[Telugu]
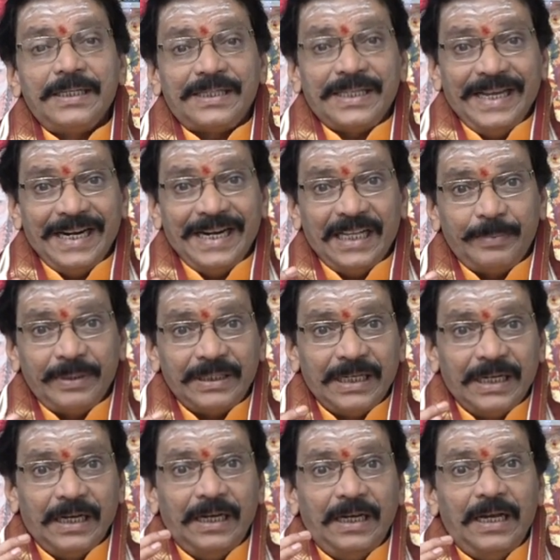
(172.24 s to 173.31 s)

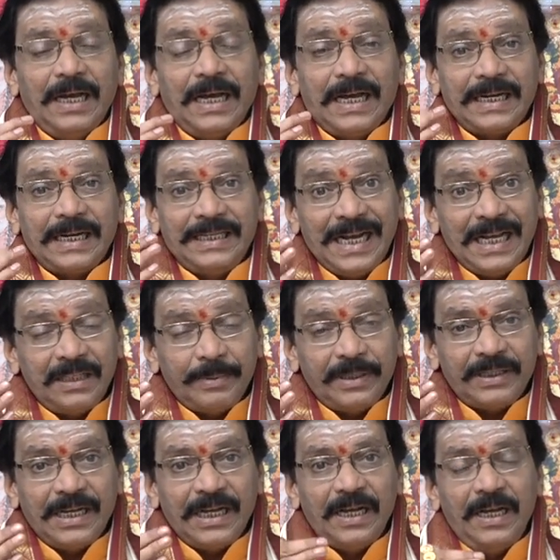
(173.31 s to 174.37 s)
సేనాధిపతిగా
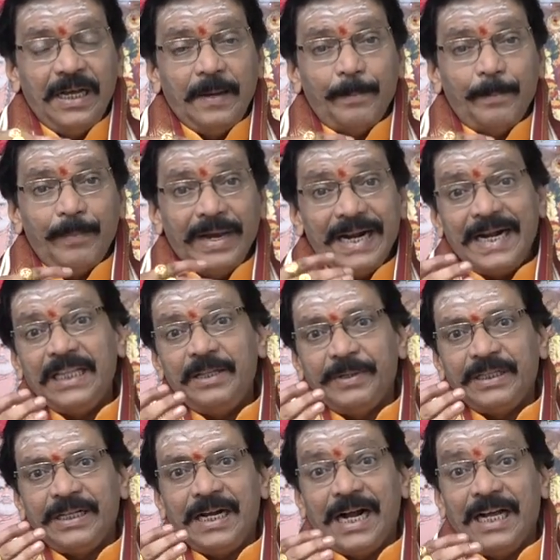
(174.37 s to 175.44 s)
అర్ఘ్యాధిపతిగా
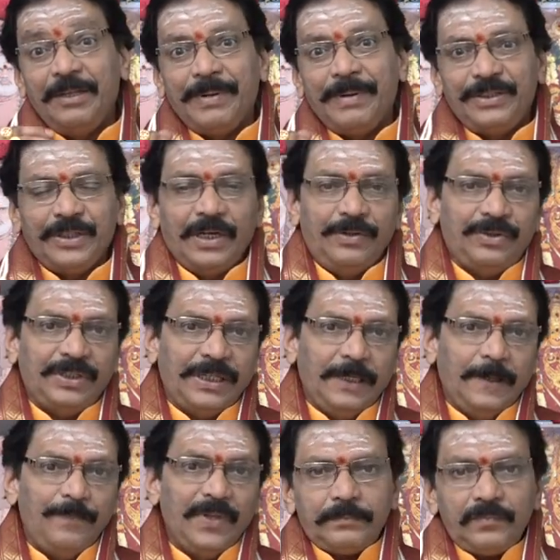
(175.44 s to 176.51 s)
మేఘాధిపతిగా ఆధిపత్యాలు వచ్చాయి
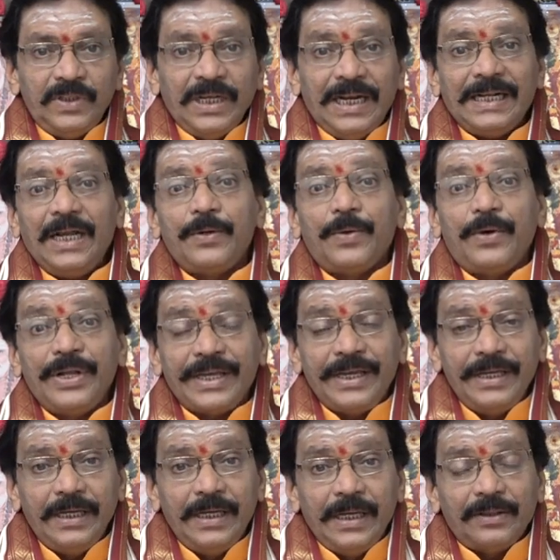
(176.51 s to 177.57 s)
అలాగే
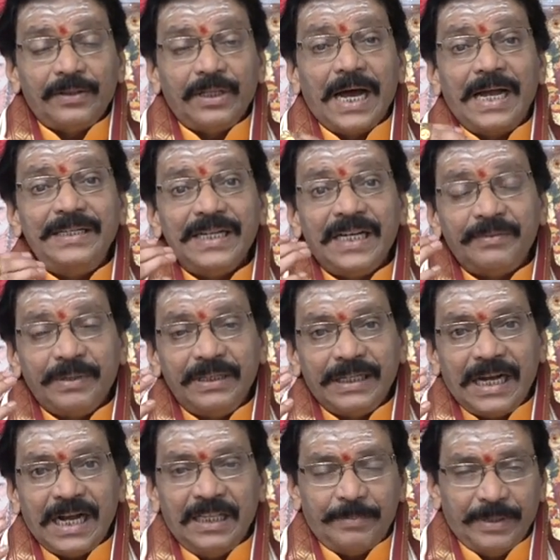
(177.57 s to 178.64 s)
గురుడికి
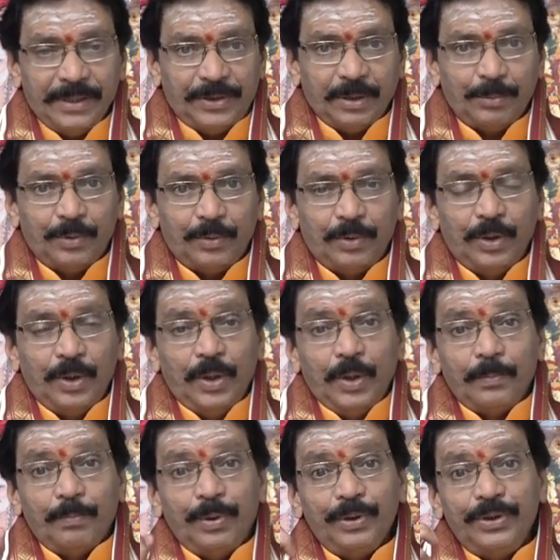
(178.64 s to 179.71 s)
ధాన్యాధిపతిగా ఆధిపత్యము
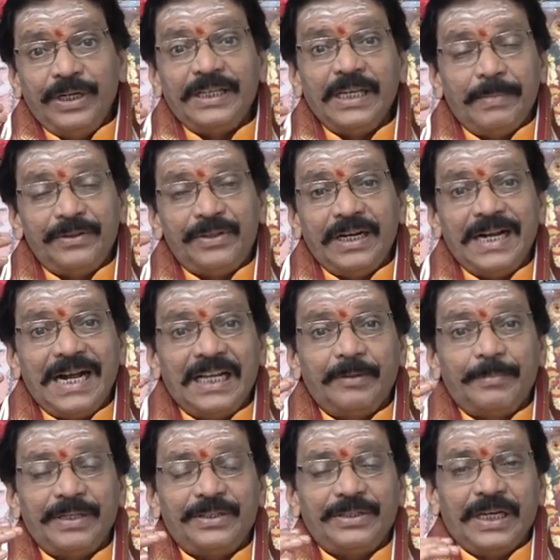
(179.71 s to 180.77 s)
బుధుడికి మంత్రిగా
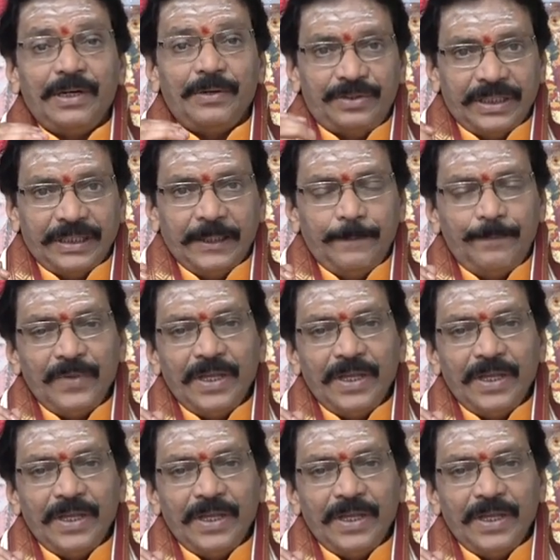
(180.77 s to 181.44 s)
ఆధిపత్యాలు వచ్చాయి